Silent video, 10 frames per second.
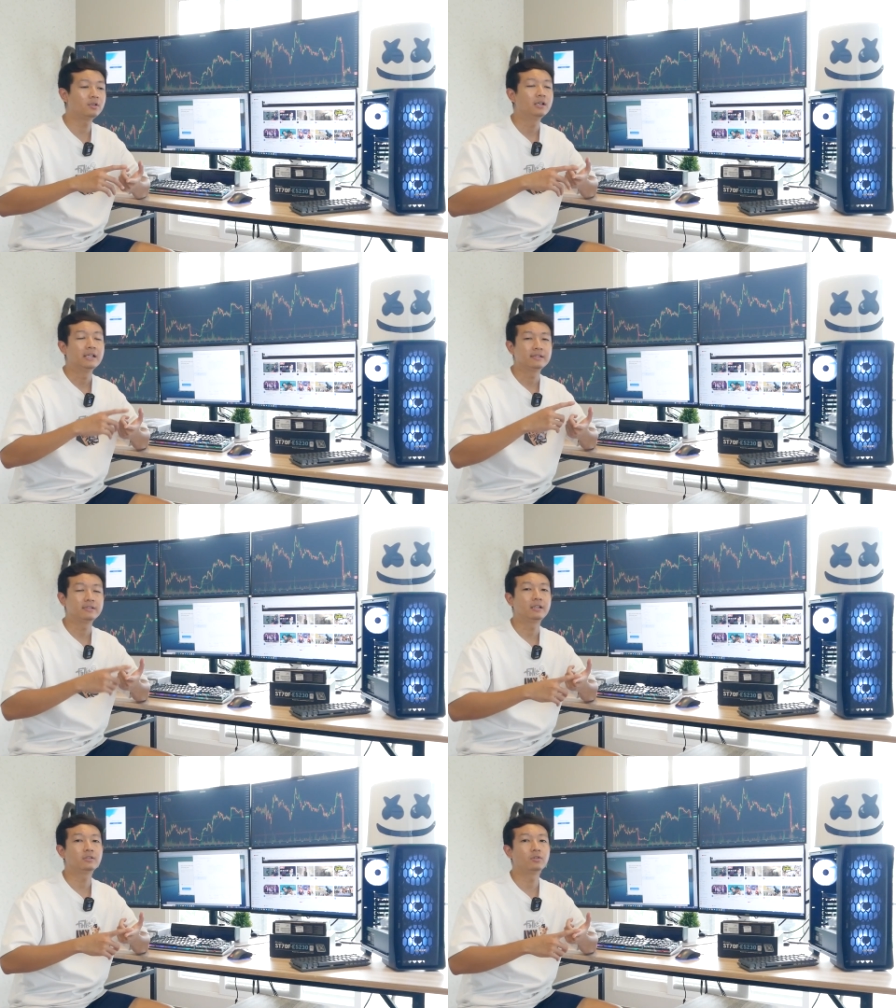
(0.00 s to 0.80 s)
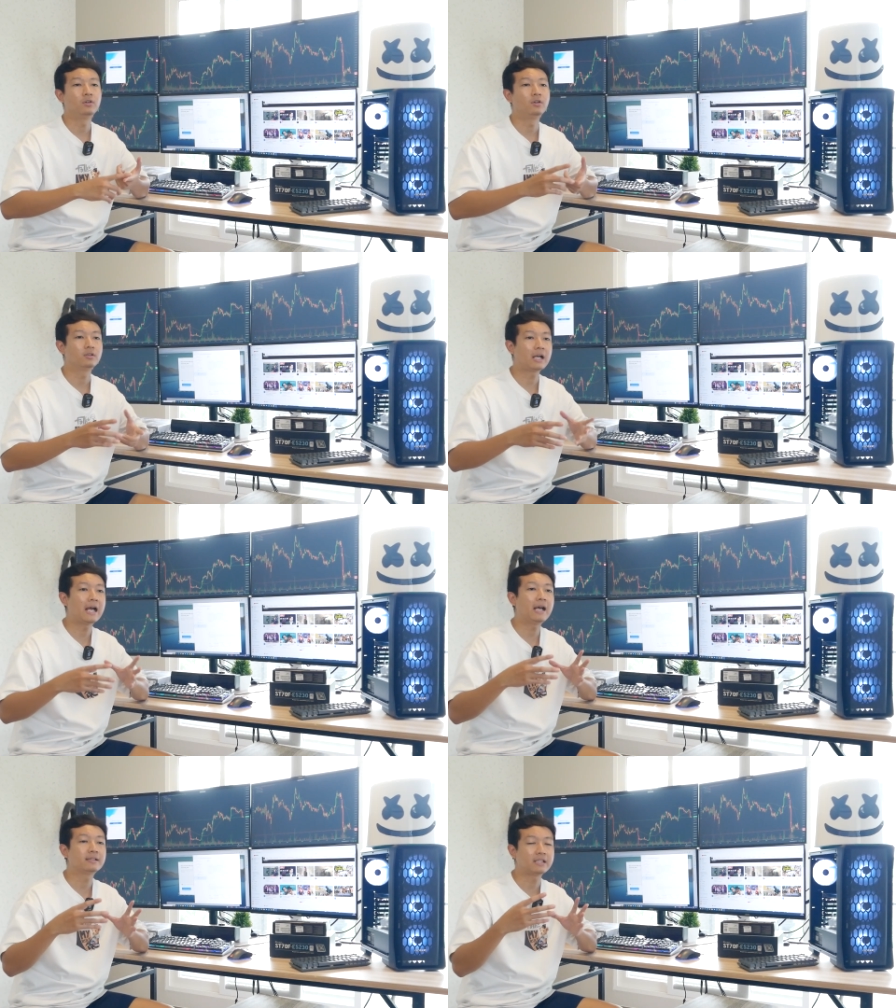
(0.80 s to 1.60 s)
ต้องเสียในส่วนของ
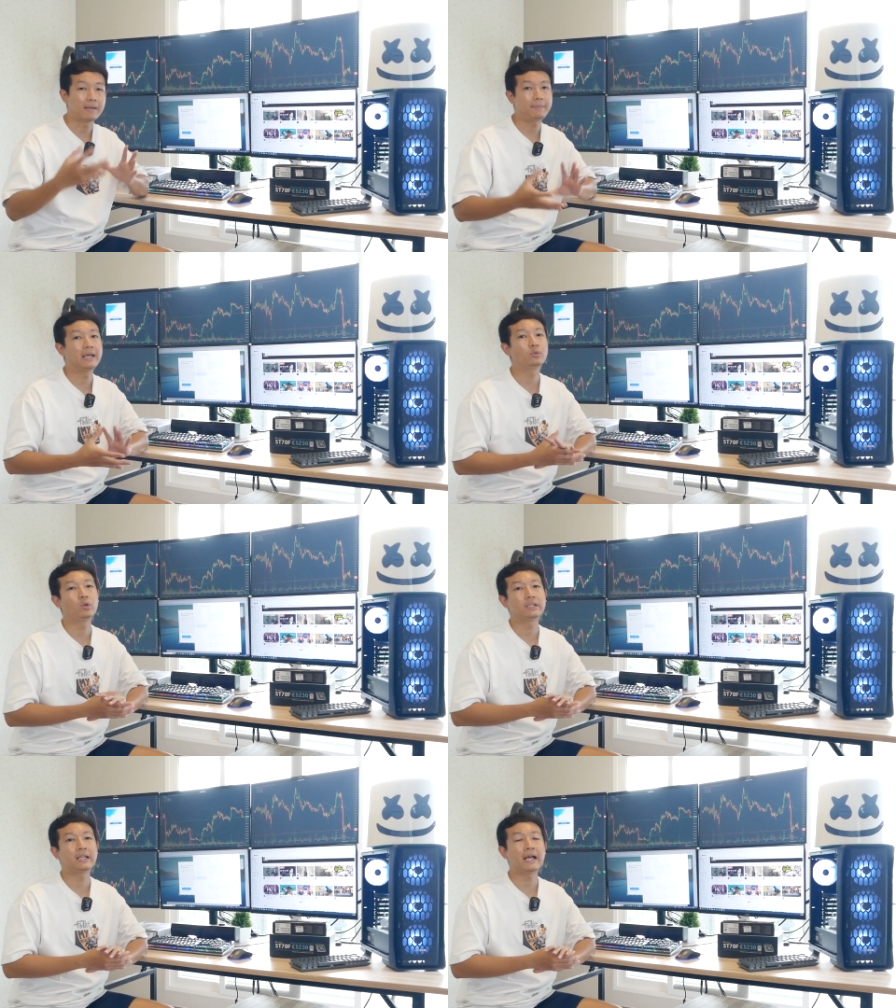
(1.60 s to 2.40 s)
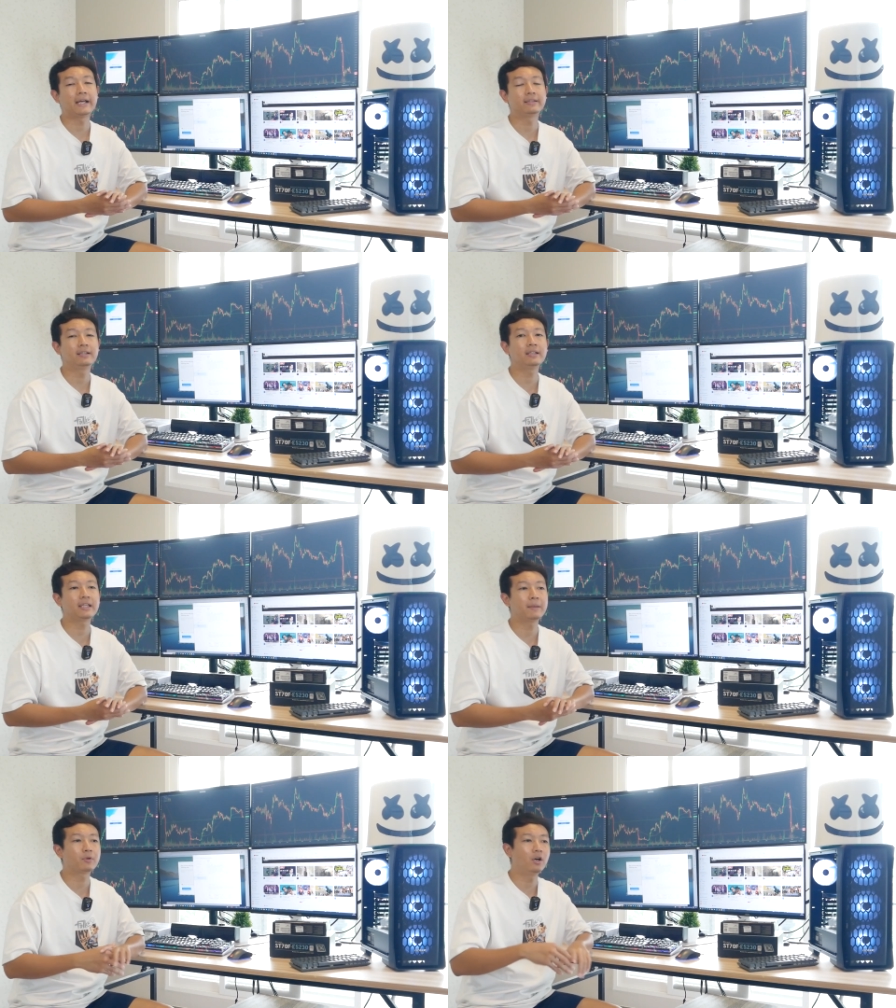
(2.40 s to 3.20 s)
ค่าสายแปลงด้วยแต่ถ้าใครเล่น
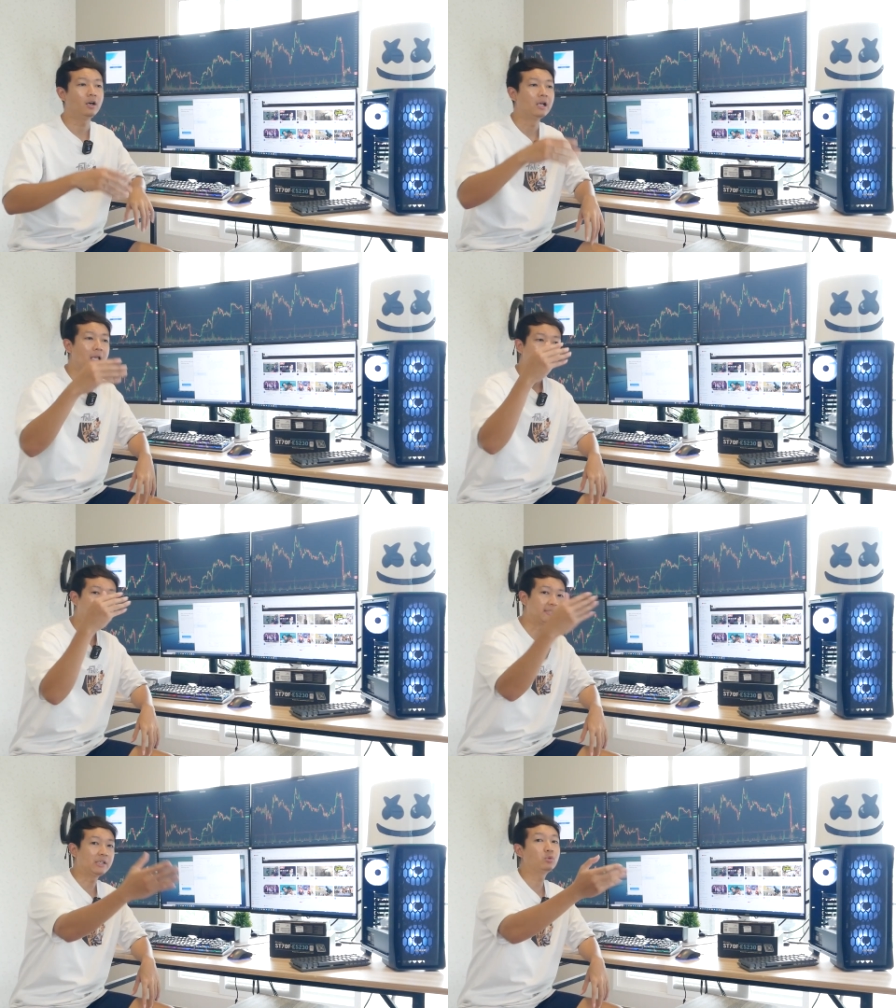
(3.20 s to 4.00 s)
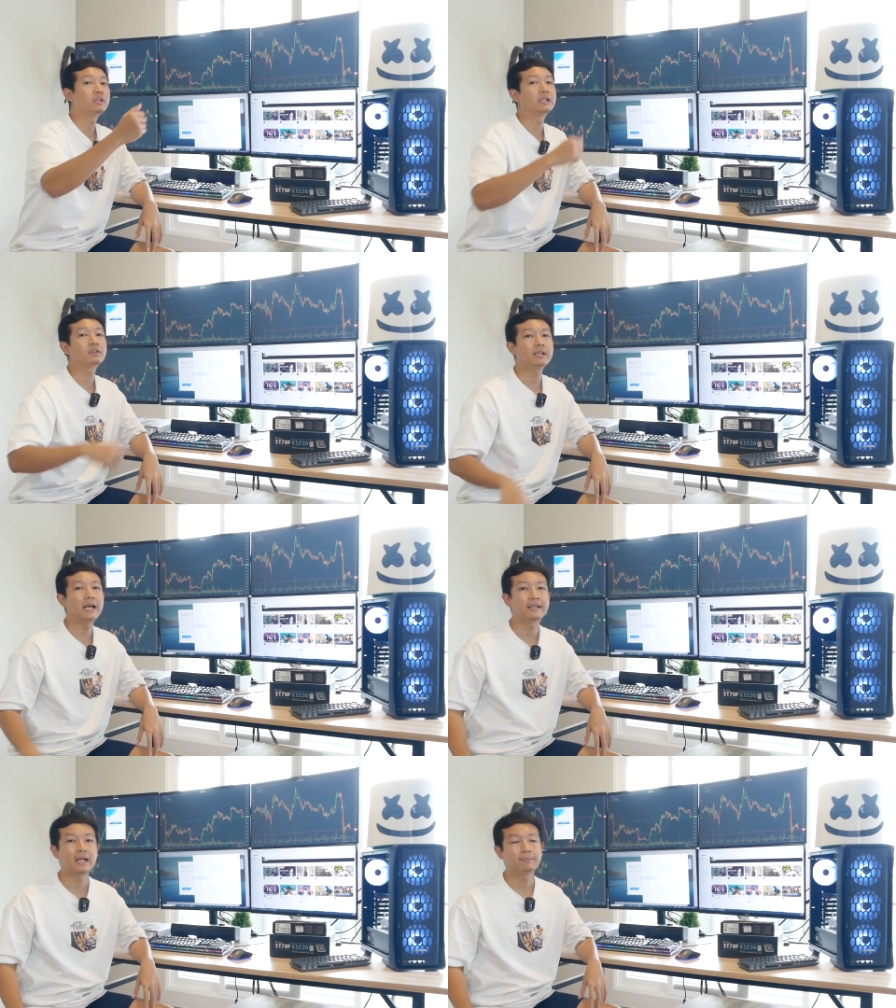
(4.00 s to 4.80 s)
เกมก็ไปใช้ตัวนั้นก็
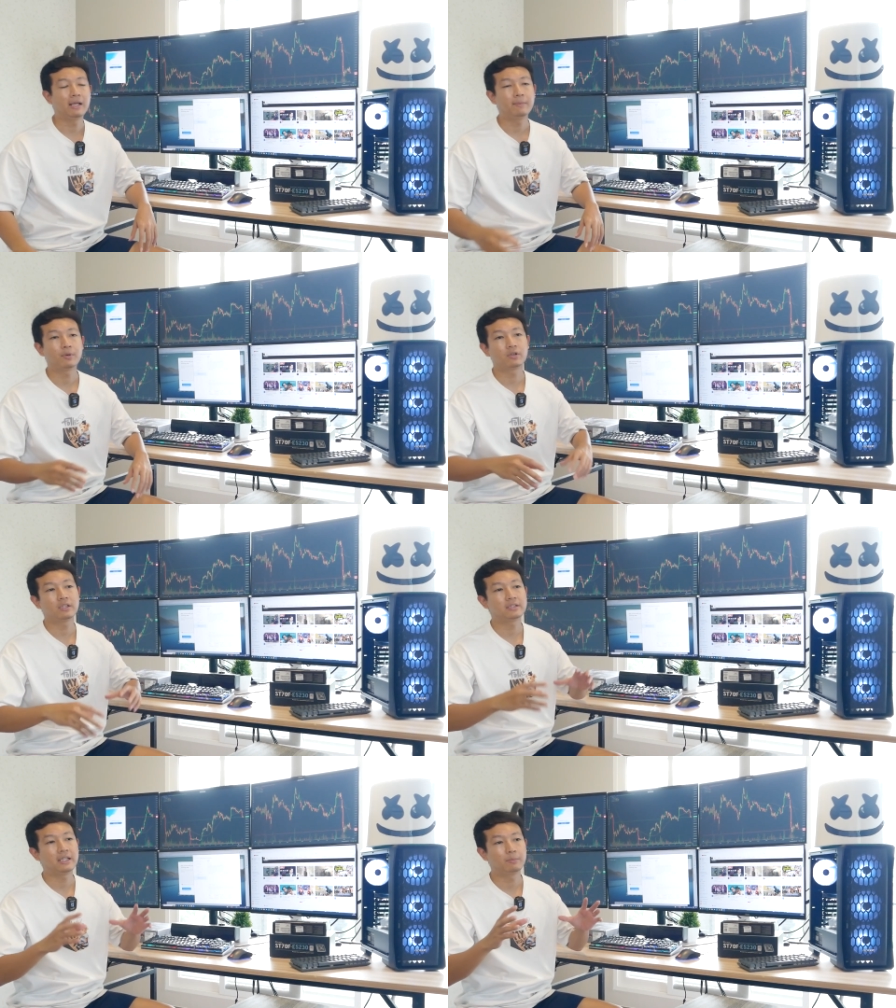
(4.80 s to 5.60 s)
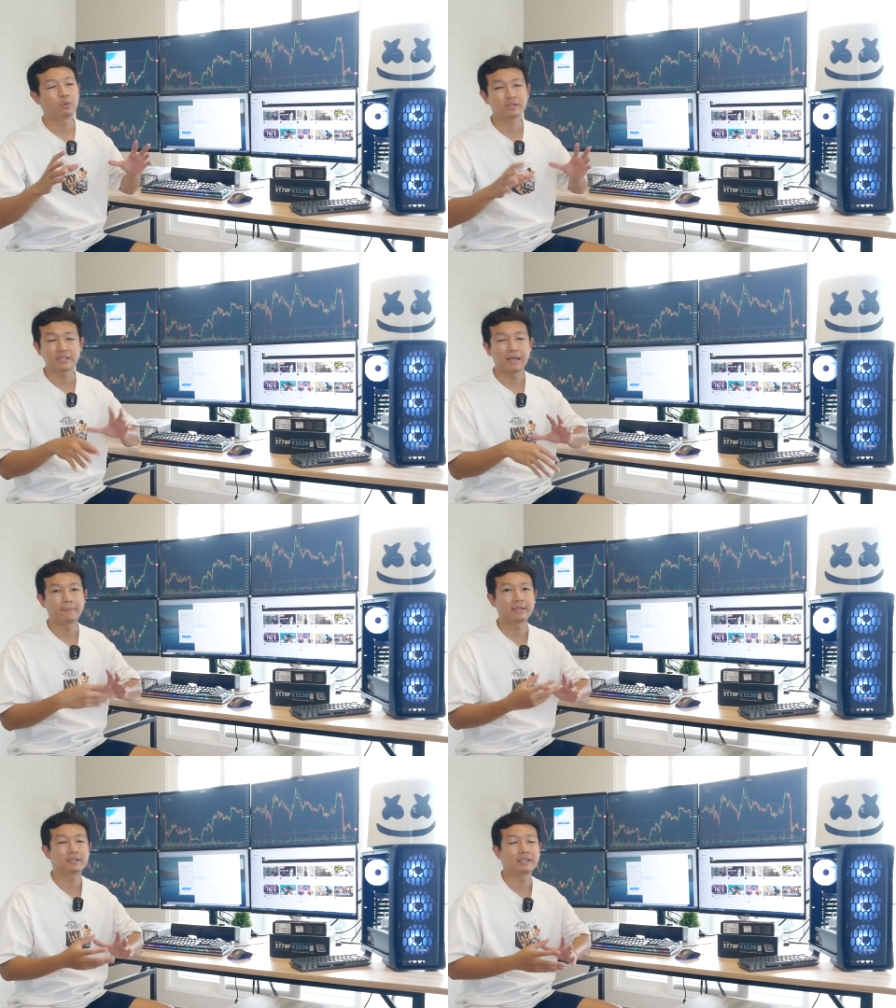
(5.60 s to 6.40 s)
ได้นะครับร้านเราก็จะเตรียมพวกสาย
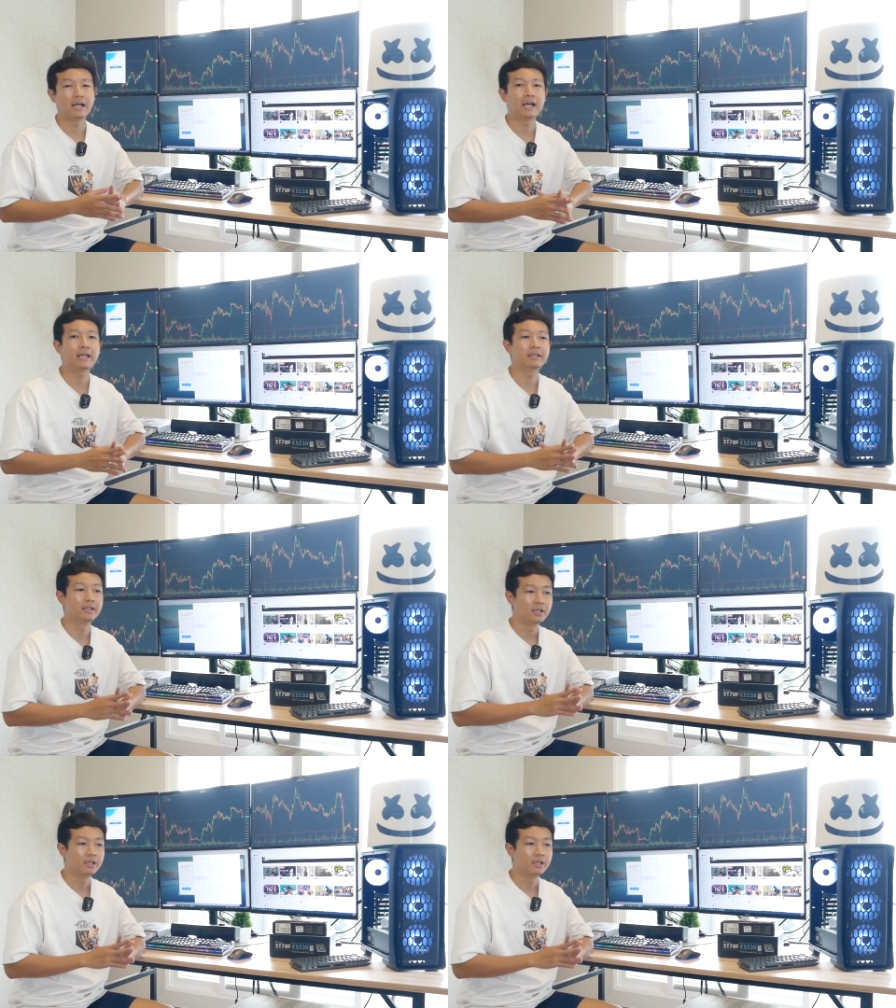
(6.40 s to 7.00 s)
แปลงต่างๆให้